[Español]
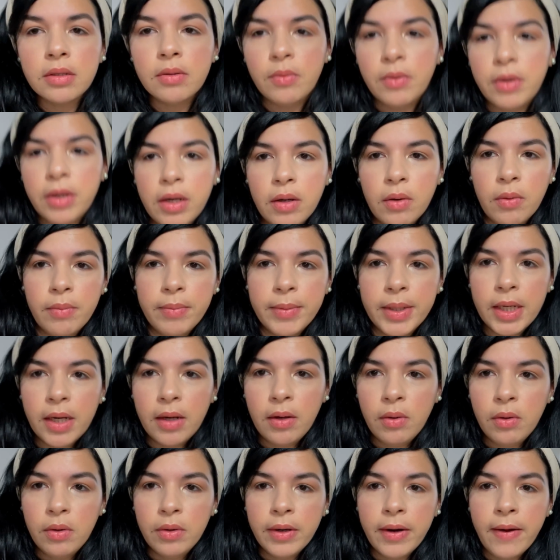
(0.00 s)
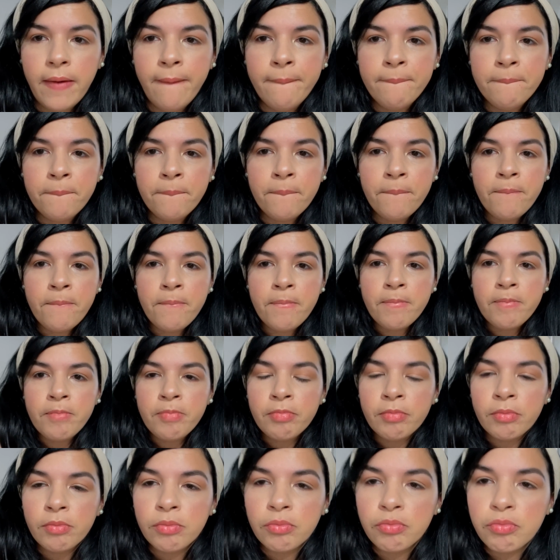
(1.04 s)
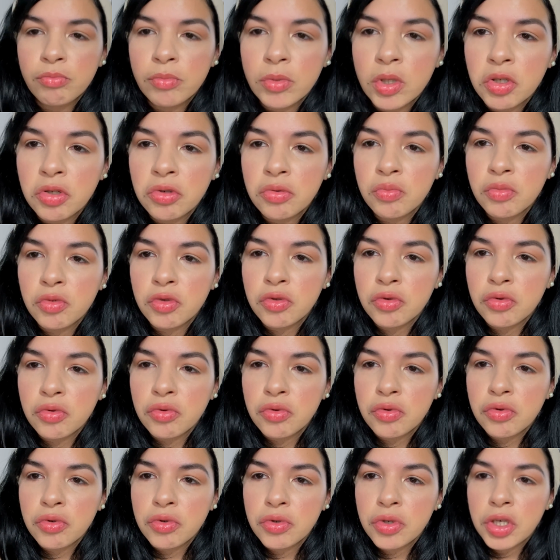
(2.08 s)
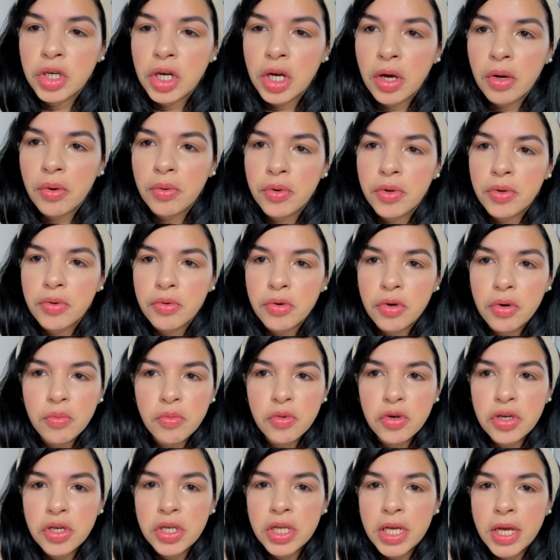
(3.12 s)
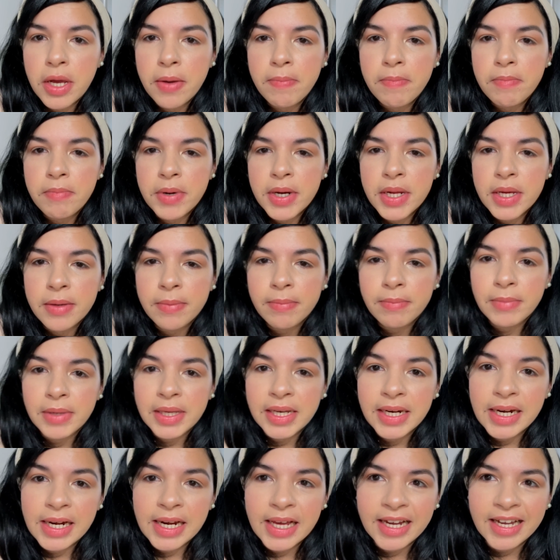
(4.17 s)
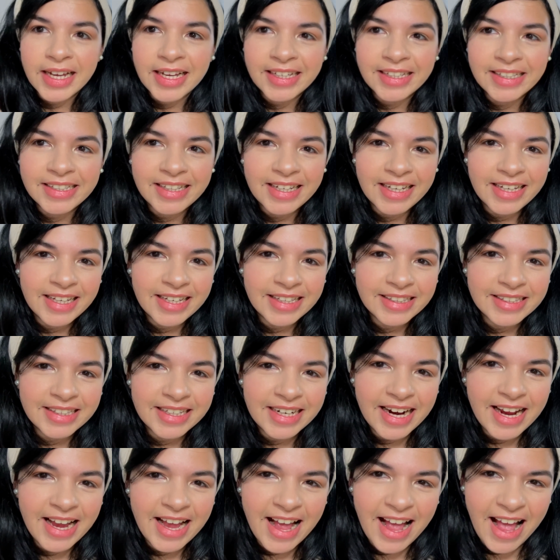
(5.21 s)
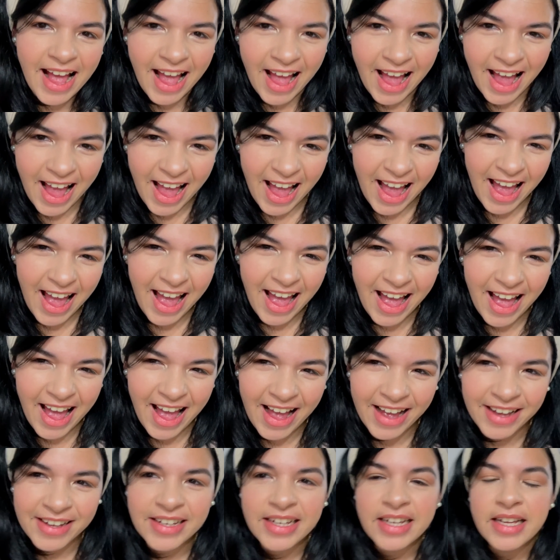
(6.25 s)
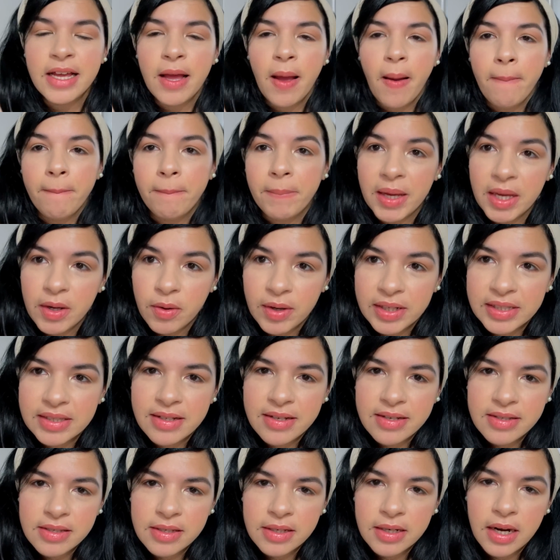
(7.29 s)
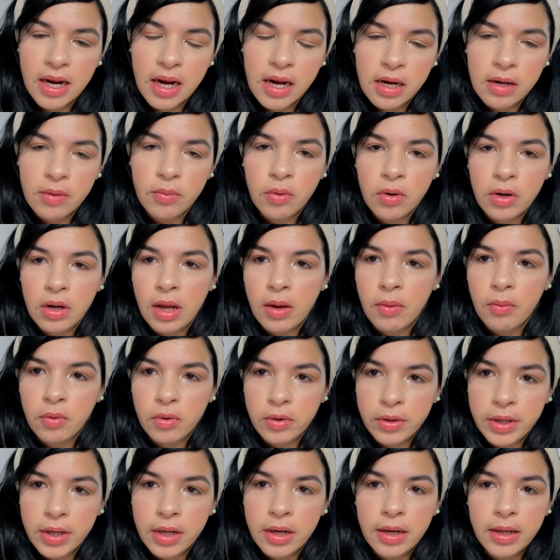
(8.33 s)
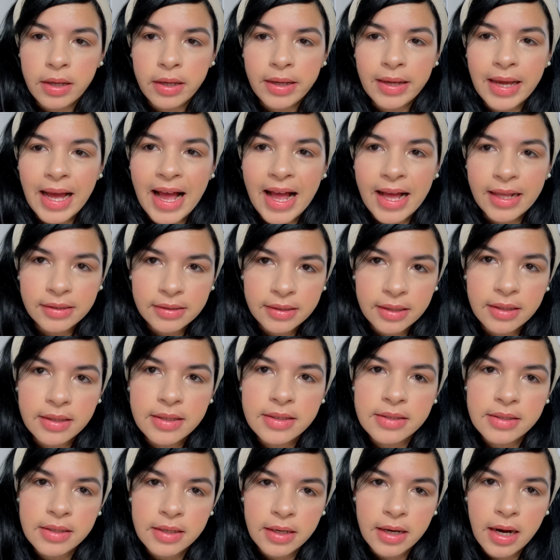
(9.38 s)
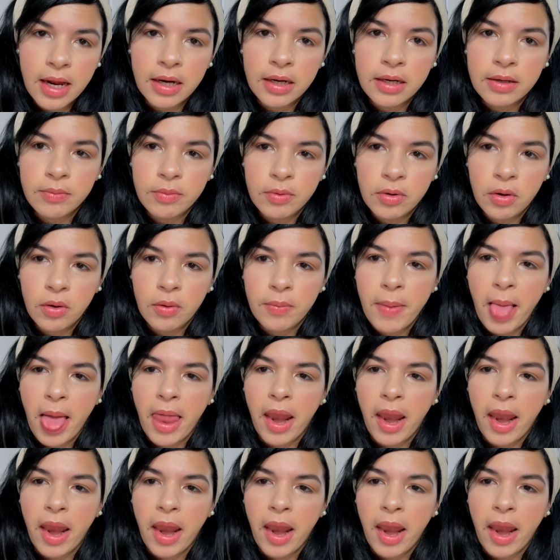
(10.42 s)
voy a comer ahora miren como tengo sus labios como siempre miren la cajita allá atrás pero antes de cerrar el bol la voy eh, antes de cerrar el blog